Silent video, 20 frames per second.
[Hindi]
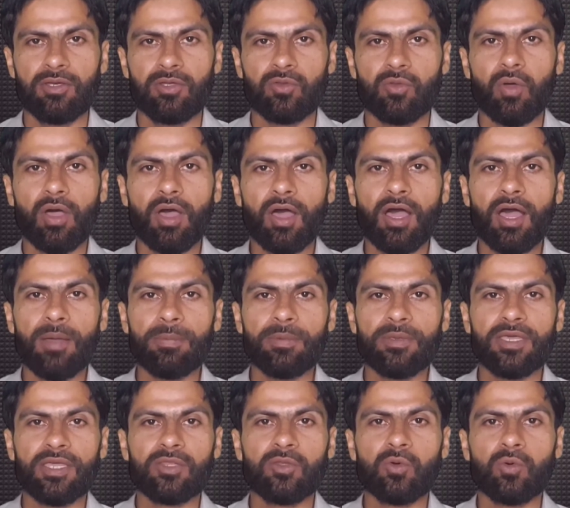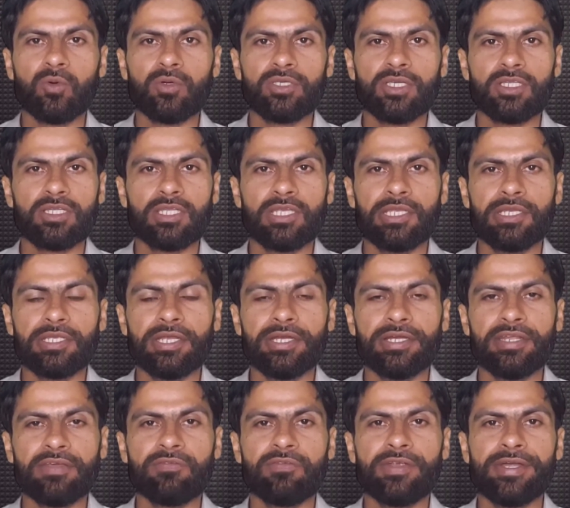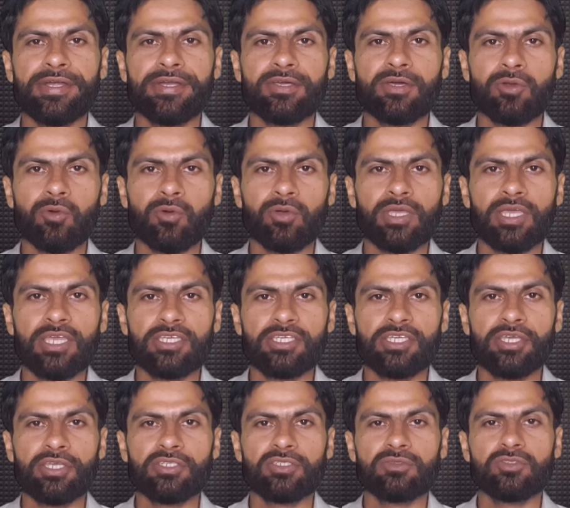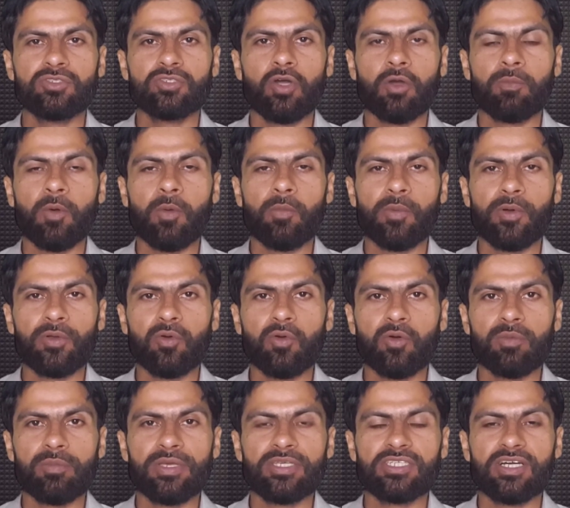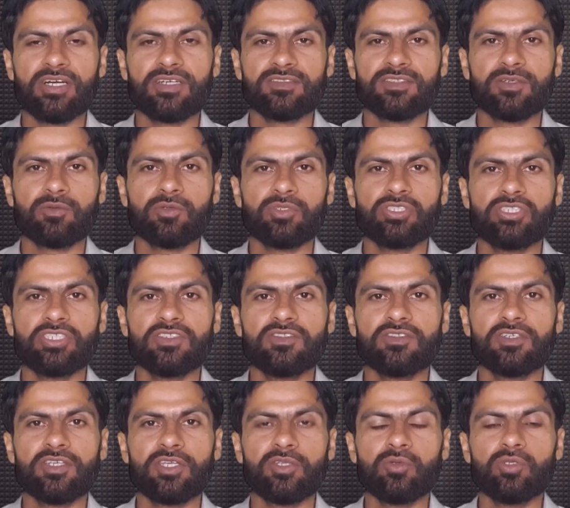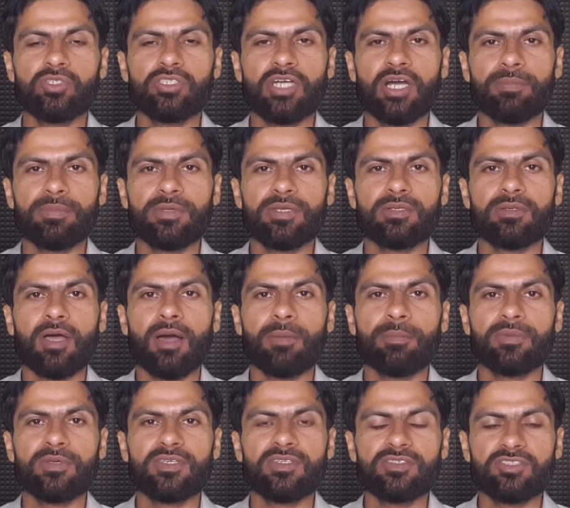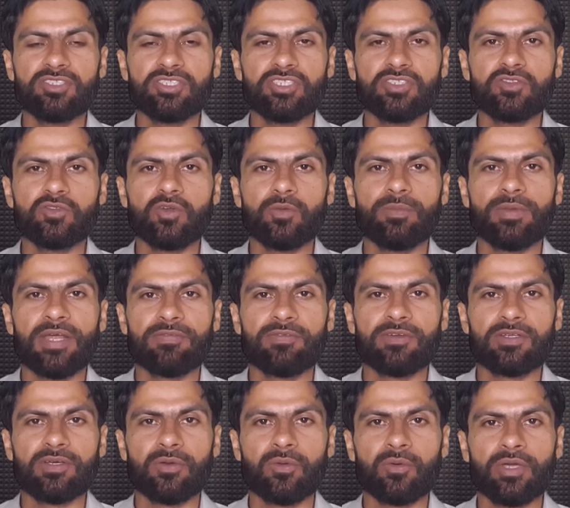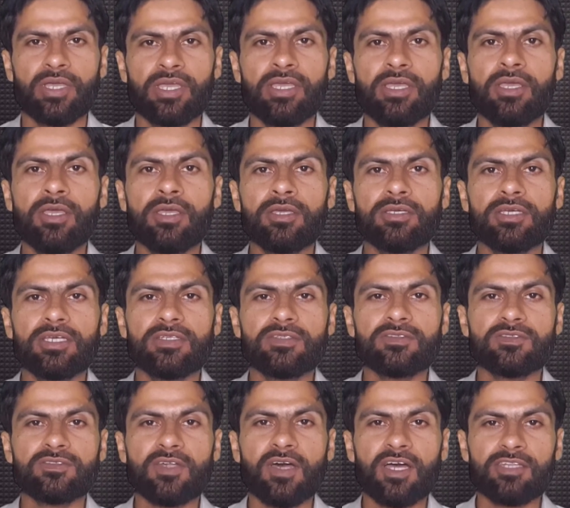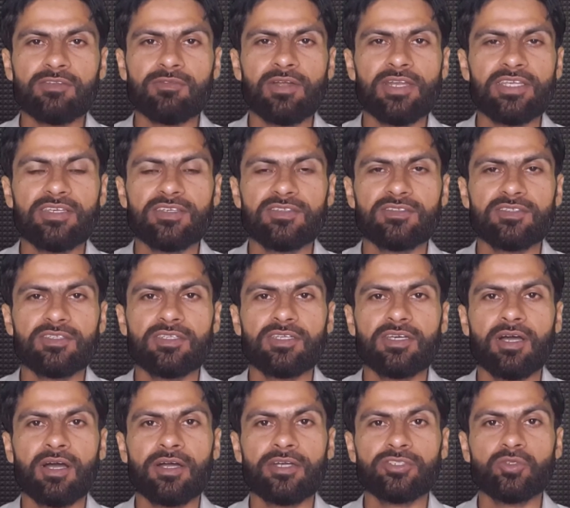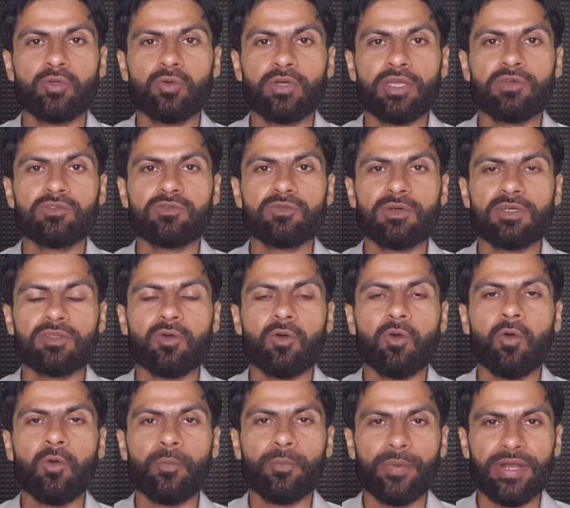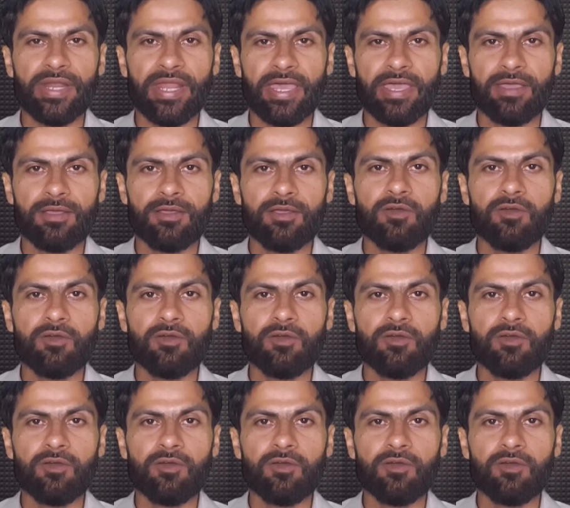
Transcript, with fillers: तो आप क्या दो या तीन घंटे वेट करोगे ये शॉप ओपन और मैं यहाँ से कोई चीज़ खरीदूँ या फिर आप इस चीज़ को प्रेफर करोगे कि साथ वाली किसी दुकान जो कि उस वक्त ओपन है